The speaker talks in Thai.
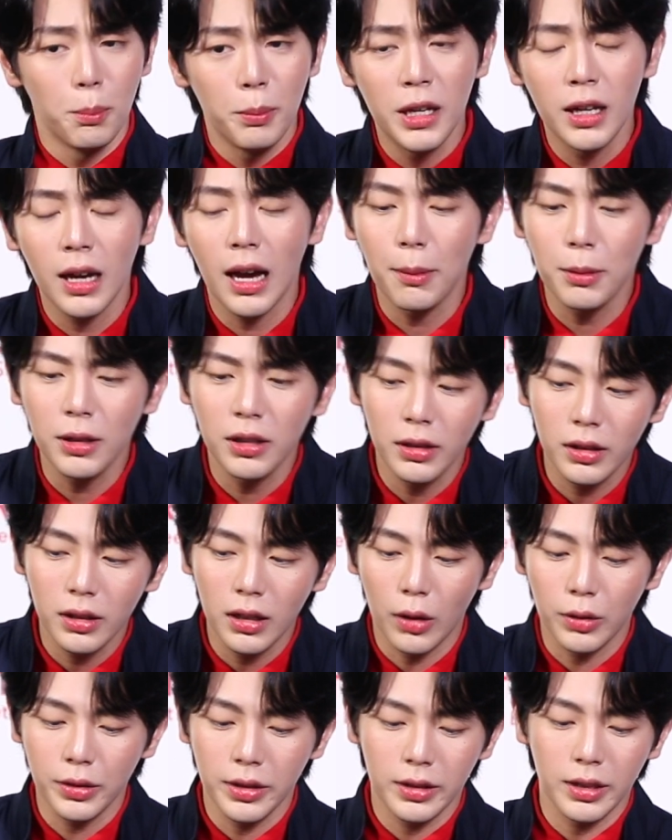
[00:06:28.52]
มีครับคือคื
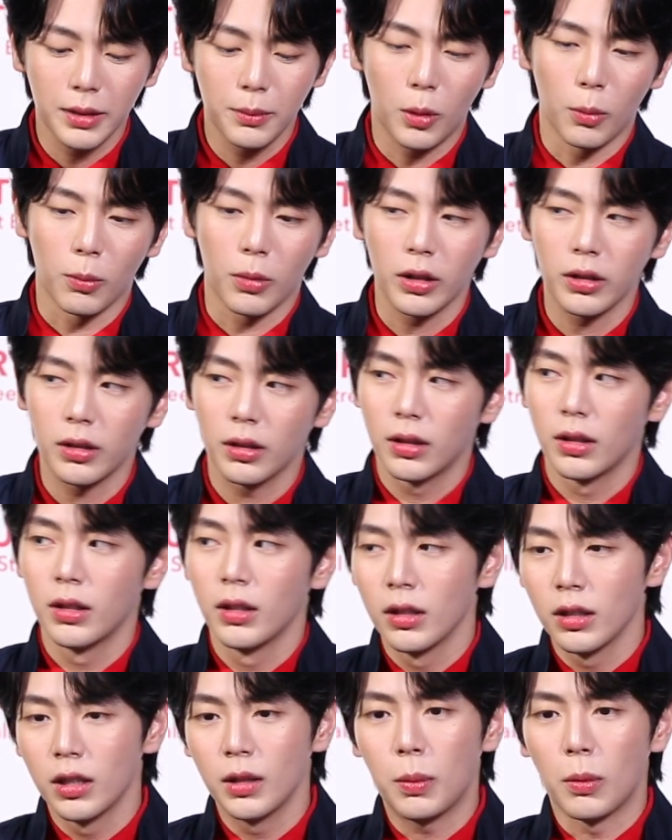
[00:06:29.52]
อเอาจริงๆผมก็
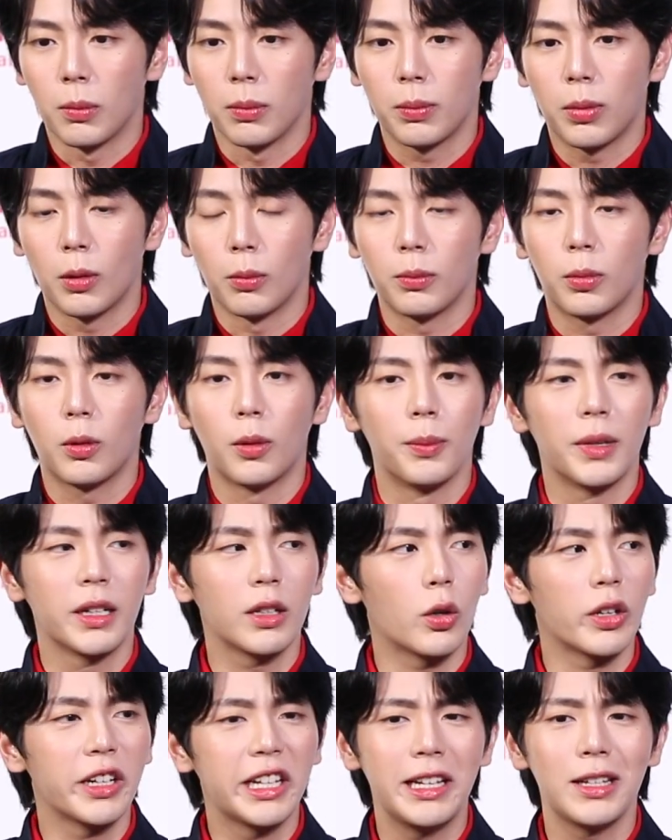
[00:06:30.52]
คือผมผมผมเป็
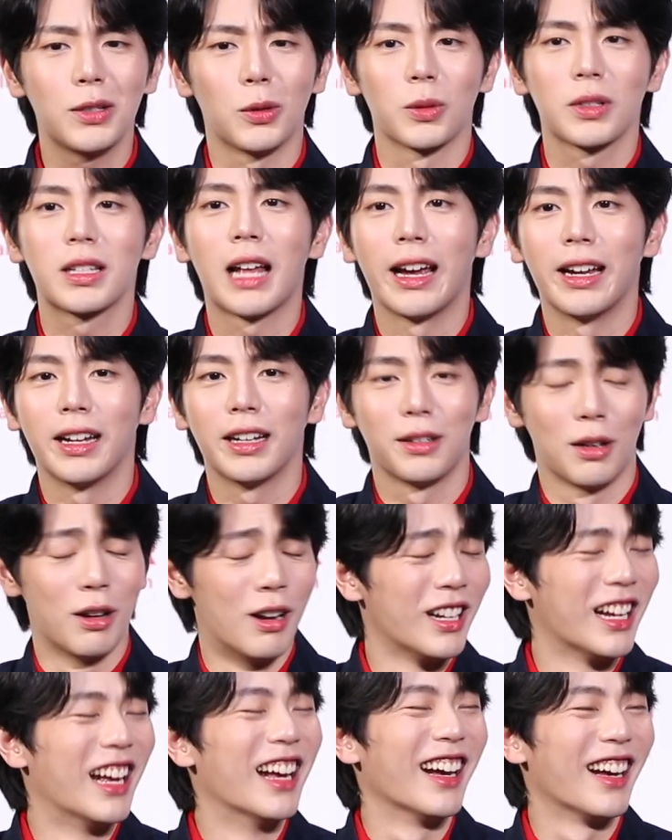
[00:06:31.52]
นคนขี้สงสัยนะ
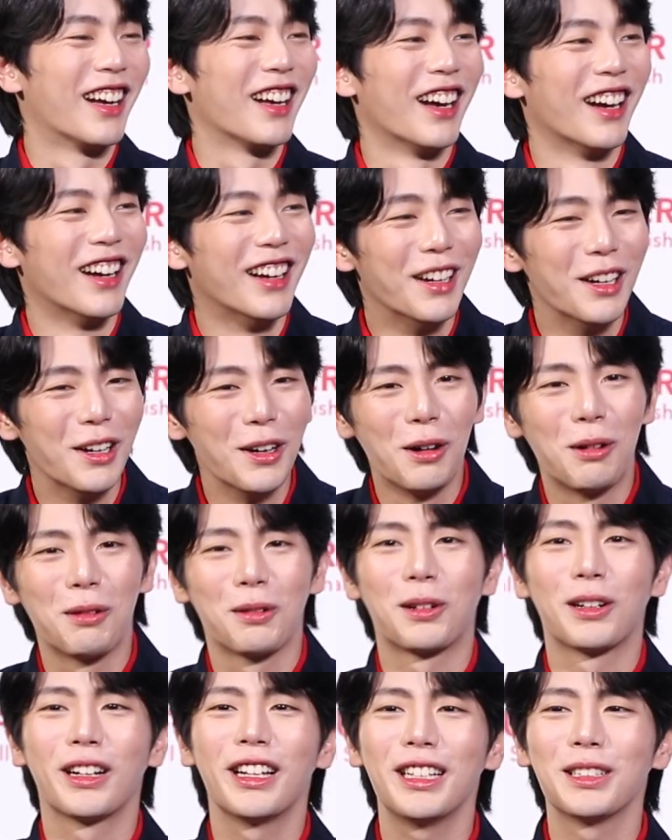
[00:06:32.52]
ผ
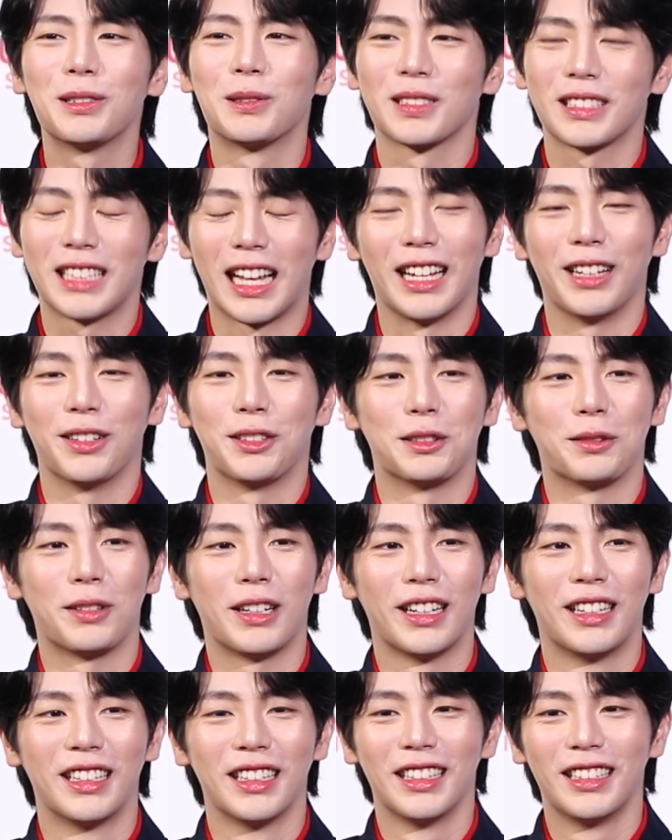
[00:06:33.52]
มคนขี้สงสัยเลย
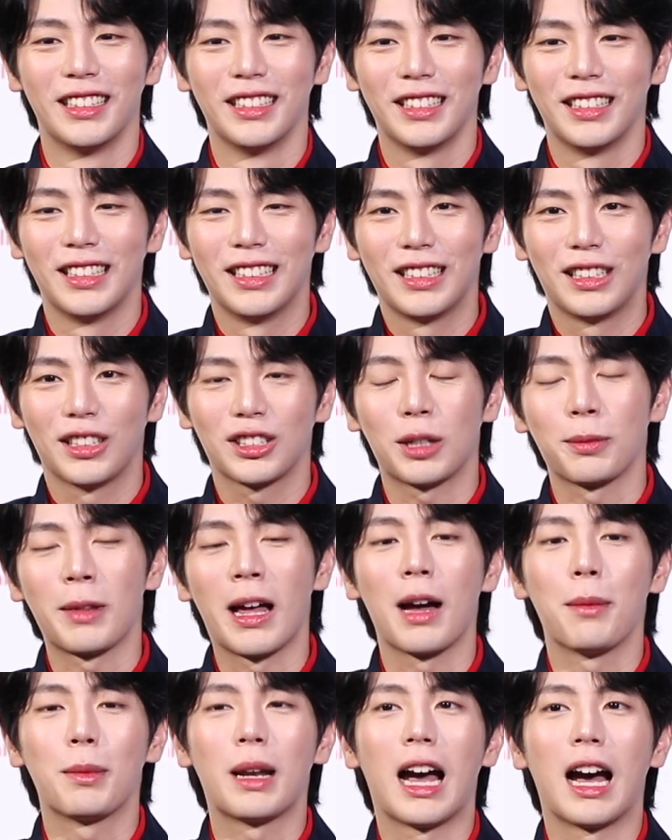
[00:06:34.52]
ว่าชอบ
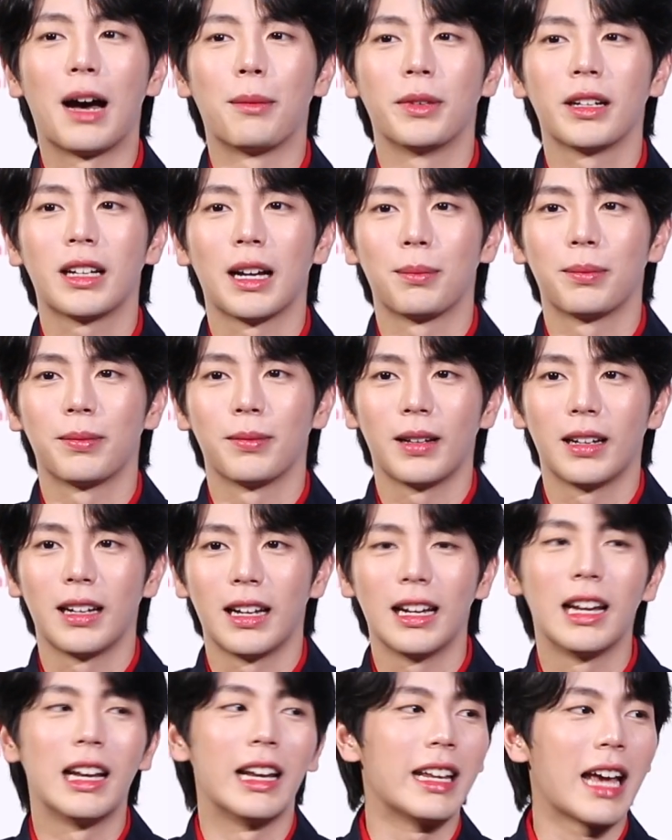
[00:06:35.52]
ตั้งคำถามให้กับอะไร
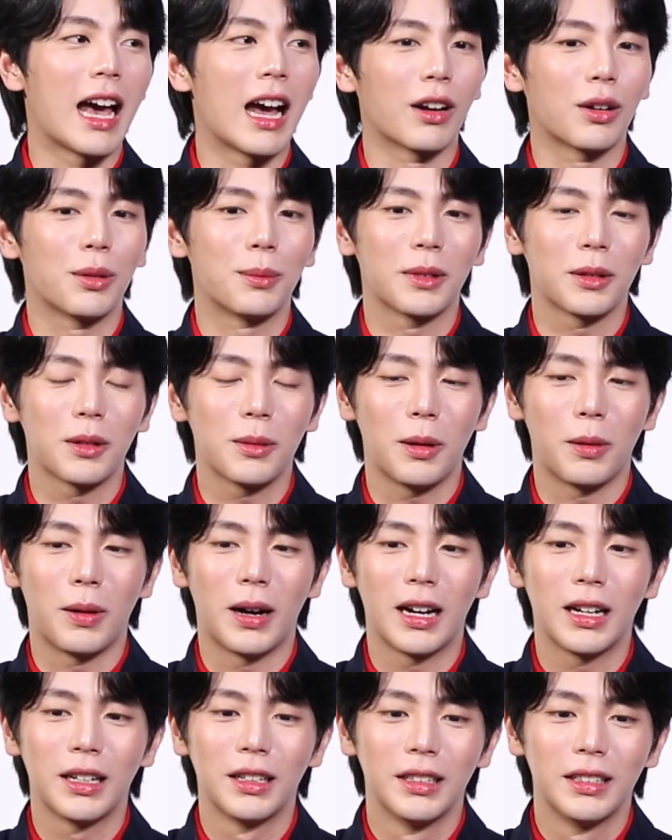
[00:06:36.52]
หลายๆอย่างมันก็แบบว่า